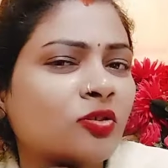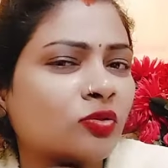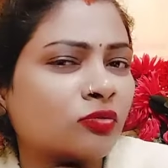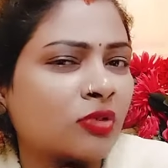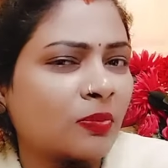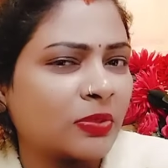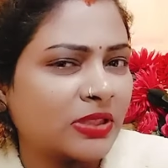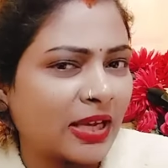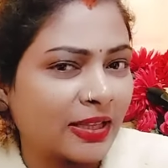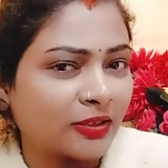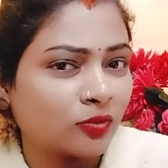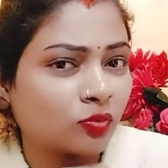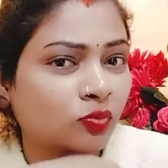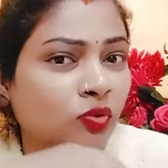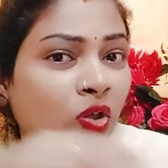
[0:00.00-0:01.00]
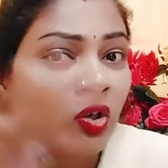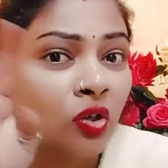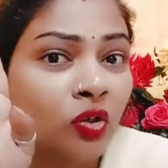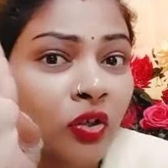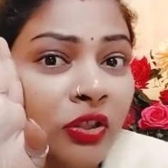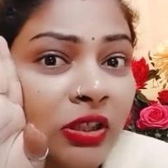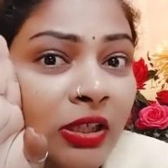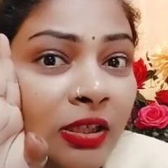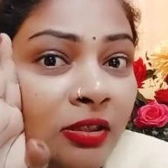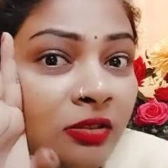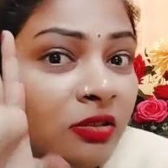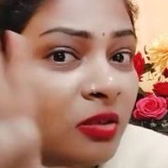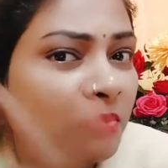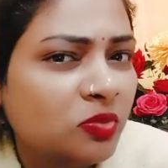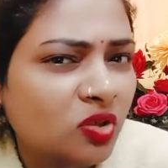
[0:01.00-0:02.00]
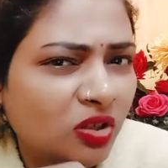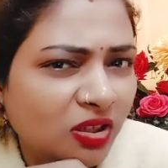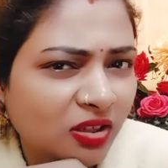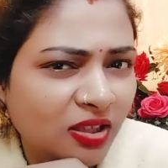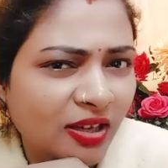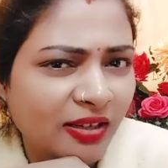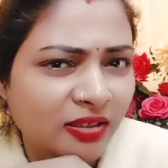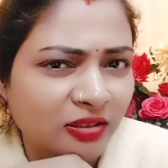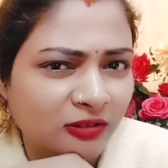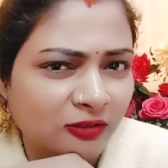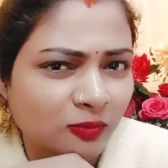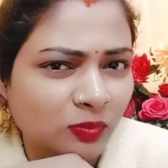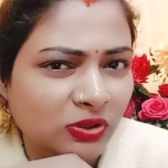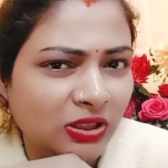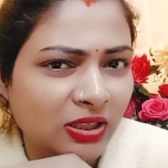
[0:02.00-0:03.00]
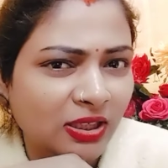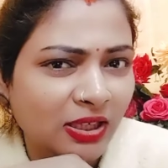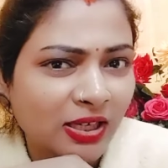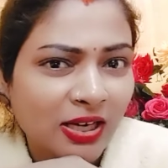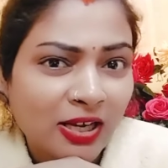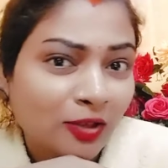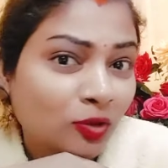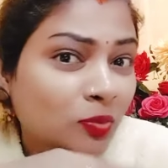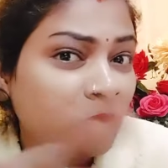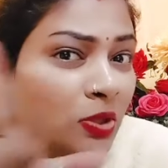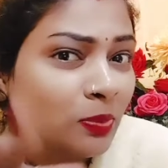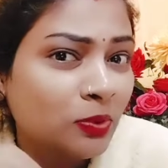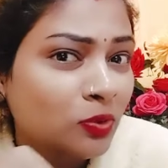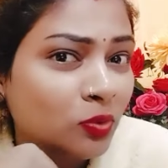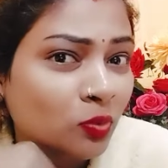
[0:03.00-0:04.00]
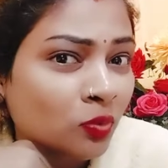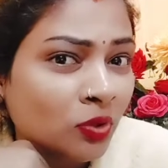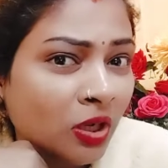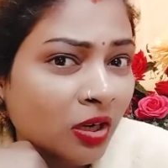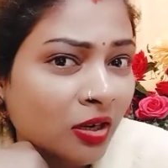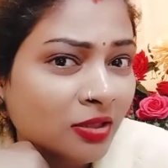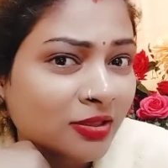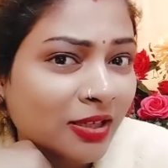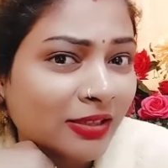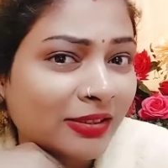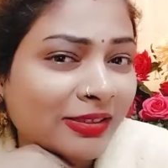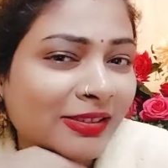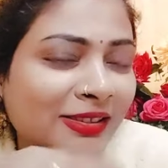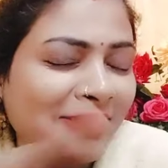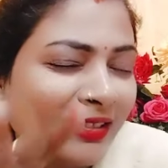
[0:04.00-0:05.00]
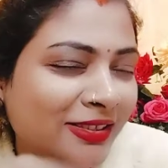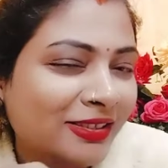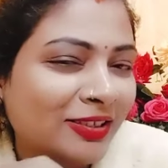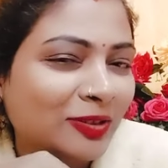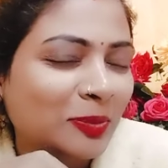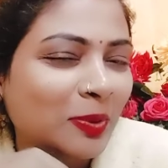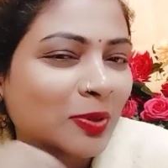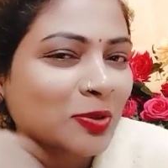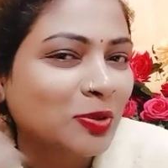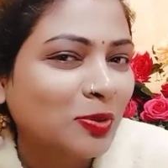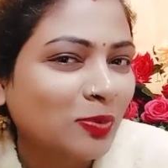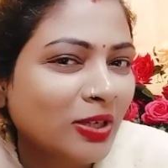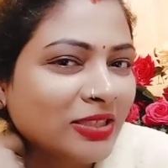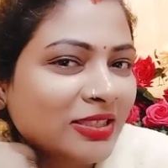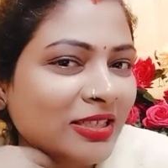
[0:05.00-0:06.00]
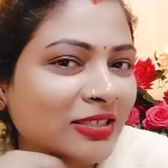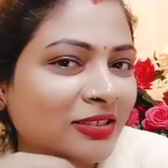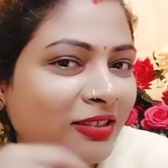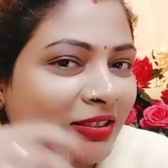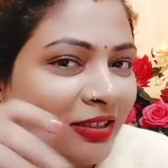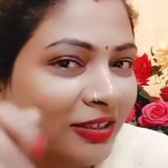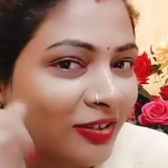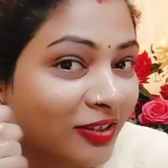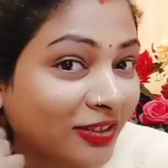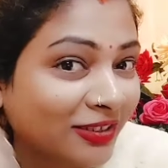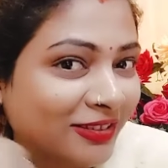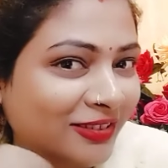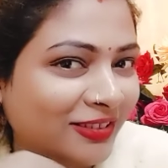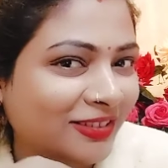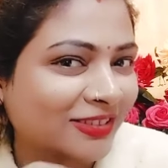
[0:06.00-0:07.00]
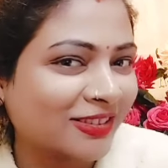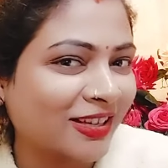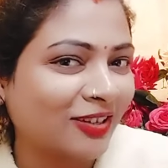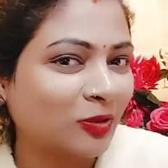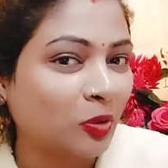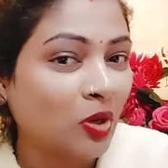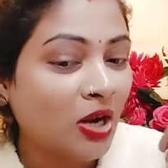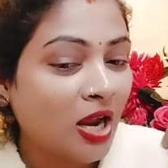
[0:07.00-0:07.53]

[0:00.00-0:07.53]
चुलवा में ज़्यादा सुंदर लग रही थी लेकिन सब जलता है ना तुमसे तुम सबसे सुंदर लग जाती इसीलिए तुम्हारा चुलवा चेंज करके करली कर दिया लो